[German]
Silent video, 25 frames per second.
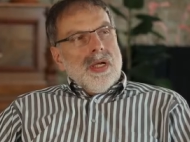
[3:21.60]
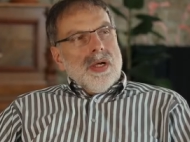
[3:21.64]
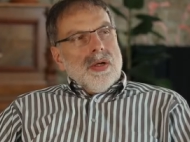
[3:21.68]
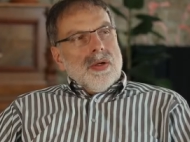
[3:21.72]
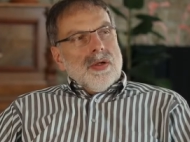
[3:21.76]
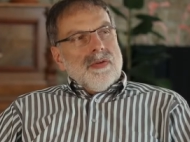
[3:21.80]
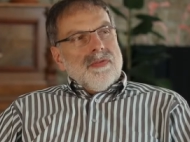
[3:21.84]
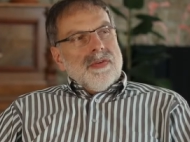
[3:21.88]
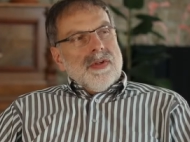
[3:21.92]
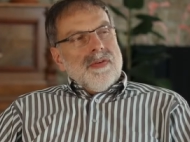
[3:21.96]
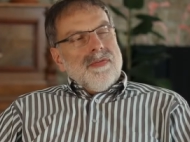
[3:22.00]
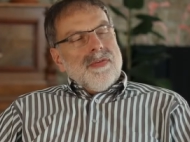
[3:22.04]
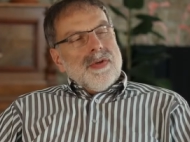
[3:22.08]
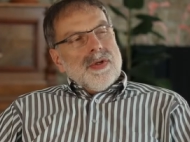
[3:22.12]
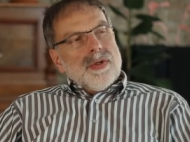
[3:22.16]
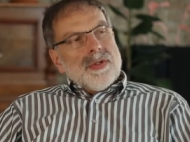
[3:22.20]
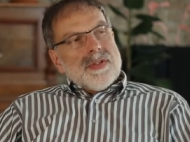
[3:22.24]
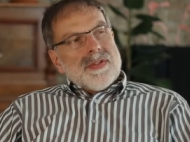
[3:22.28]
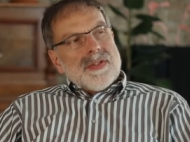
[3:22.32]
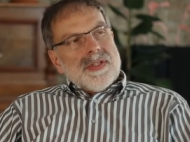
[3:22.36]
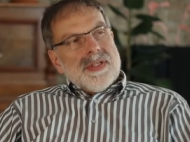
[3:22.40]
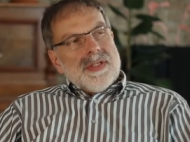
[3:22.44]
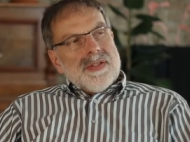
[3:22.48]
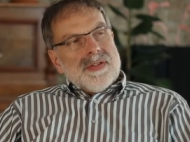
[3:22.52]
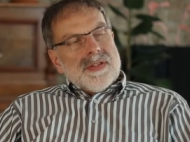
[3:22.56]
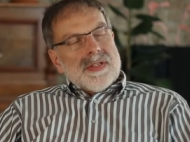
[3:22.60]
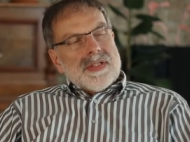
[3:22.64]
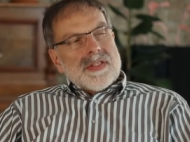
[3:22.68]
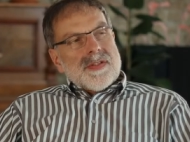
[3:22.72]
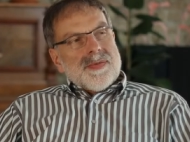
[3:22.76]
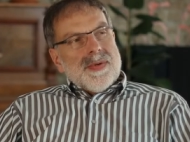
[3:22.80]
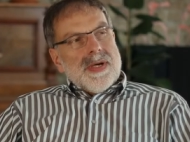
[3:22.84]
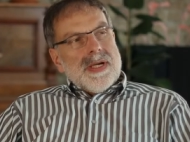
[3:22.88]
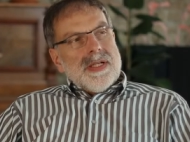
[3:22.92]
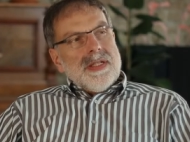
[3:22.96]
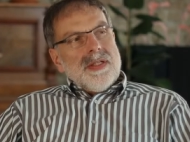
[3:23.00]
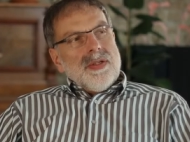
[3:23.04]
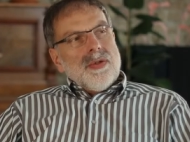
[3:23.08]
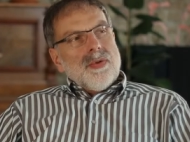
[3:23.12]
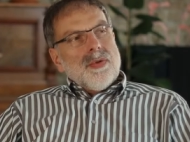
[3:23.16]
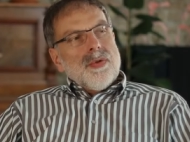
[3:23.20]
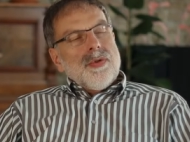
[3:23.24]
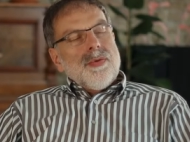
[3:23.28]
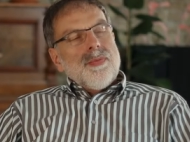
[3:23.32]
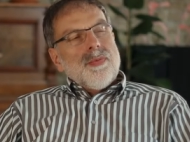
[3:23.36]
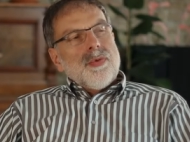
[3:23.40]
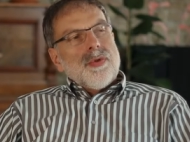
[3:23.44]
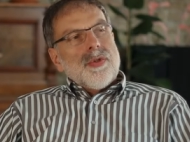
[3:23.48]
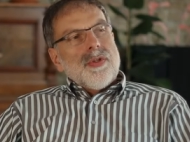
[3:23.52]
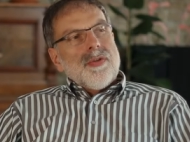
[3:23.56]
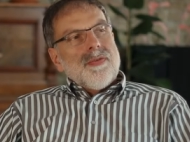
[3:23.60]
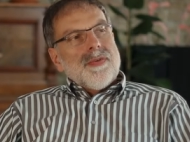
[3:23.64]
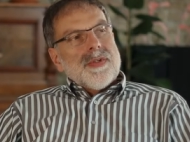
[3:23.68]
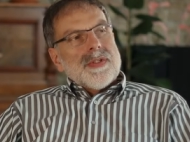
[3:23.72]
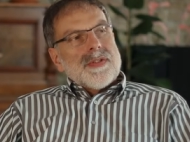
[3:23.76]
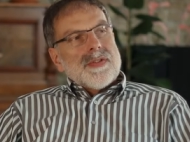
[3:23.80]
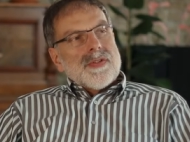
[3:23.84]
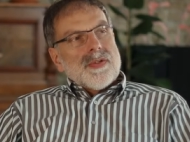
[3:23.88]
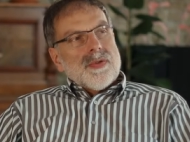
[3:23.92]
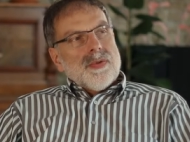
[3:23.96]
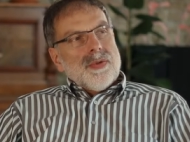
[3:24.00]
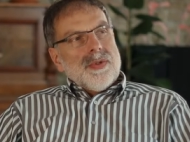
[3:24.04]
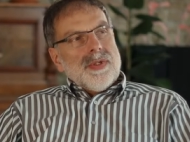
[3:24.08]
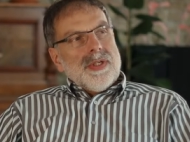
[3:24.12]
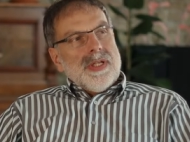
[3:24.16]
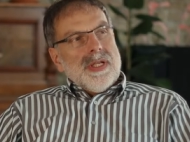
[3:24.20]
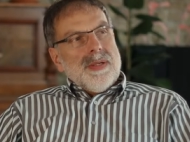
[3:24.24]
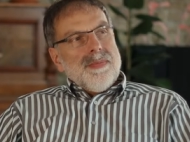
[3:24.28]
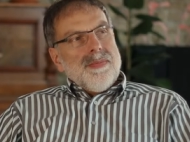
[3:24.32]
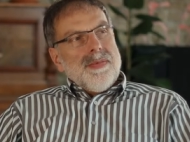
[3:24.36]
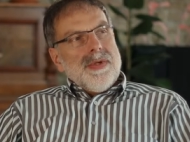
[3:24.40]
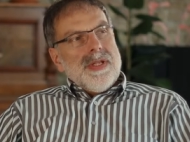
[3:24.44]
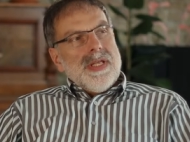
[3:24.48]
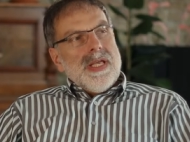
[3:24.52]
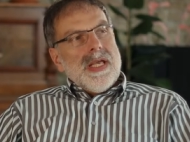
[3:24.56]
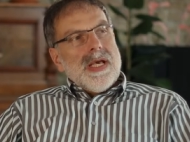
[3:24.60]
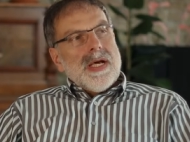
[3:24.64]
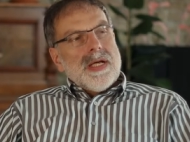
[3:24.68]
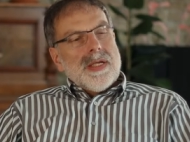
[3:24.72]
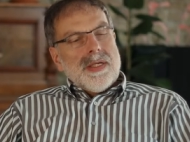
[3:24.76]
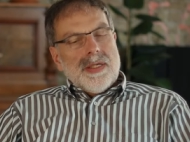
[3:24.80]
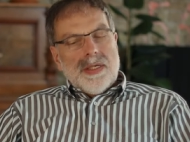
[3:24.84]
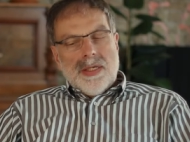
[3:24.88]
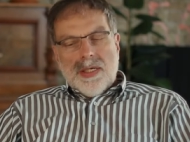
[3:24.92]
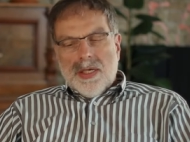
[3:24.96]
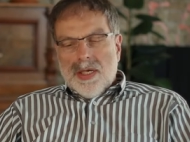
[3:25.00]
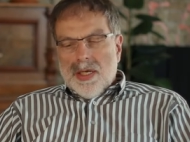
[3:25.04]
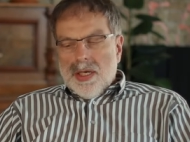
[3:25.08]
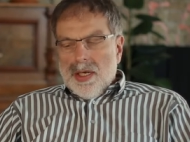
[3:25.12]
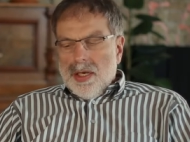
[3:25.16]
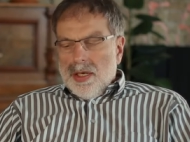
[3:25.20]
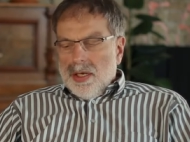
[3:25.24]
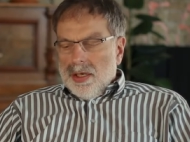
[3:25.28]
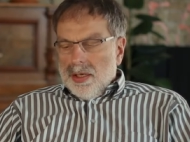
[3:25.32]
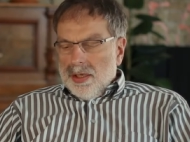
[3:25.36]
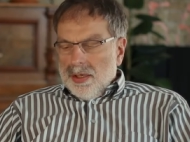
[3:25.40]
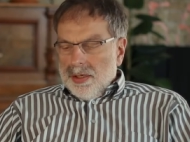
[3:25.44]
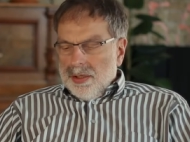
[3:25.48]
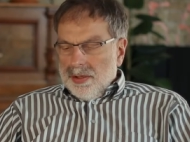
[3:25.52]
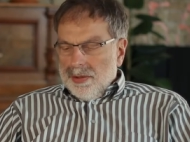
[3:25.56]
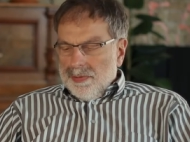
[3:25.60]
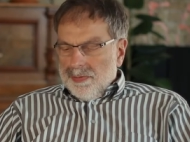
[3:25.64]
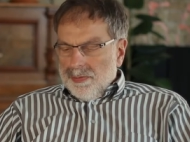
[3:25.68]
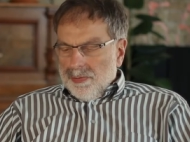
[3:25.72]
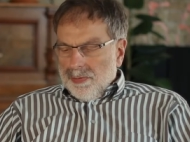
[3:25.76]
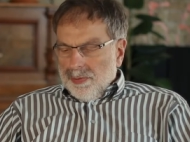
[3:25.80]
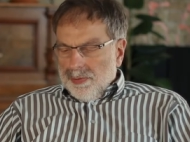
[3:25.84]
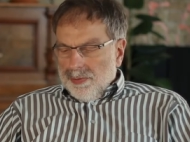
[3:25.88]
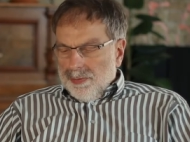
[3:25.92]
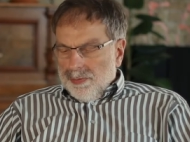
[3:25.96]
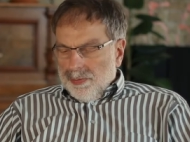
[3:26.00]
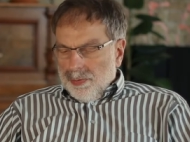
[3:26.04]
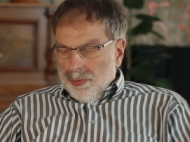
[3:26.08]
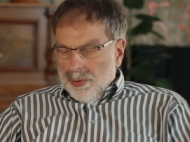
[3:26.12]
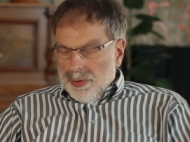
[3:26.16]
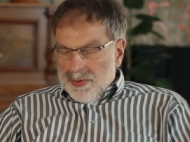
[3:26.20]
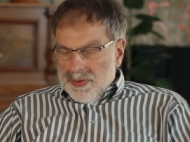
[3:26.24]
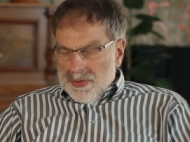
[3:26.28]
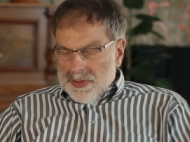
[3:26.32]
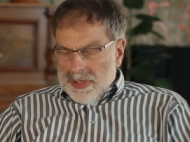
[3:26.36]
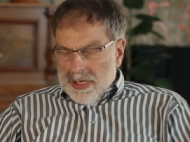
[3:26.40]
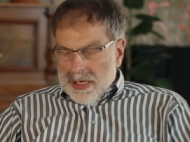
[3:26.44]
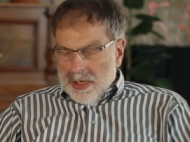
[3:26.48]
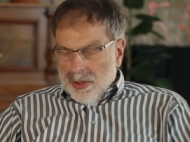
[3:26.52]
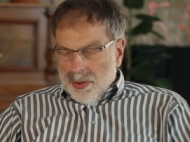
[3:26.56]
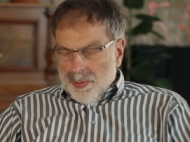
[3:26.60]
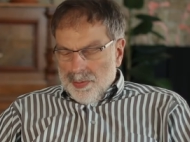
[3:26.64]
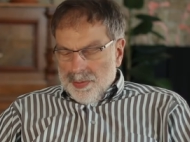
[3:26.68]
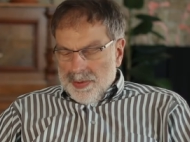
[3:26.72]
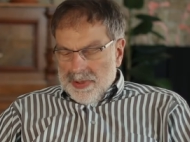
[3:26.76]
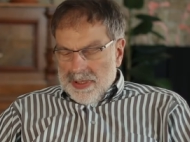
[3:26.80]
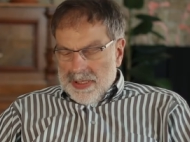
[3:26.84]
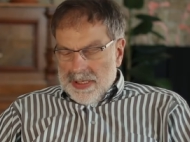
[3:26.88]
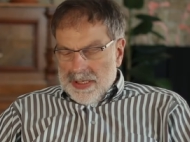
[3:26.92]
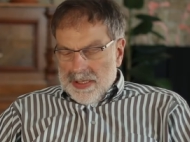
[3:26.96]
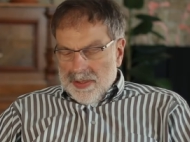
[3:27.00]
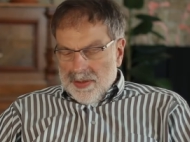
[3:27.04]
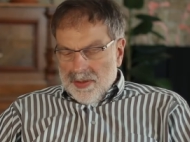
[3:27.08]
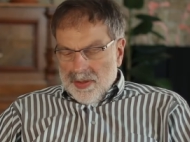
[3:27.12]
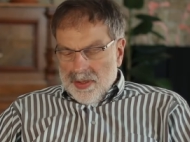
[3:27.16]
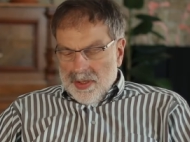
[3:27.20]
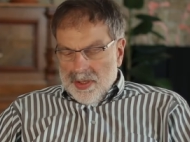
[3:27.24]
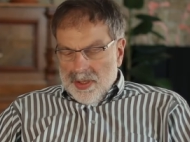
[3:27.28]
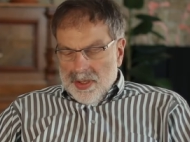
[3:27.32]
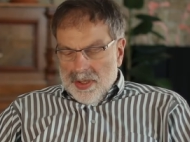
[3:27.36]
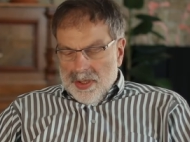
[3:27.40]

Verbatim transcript: Und wenn wir uns in dieser zweiten Grundmotivation dem nähern ähm, und wo es darum geht,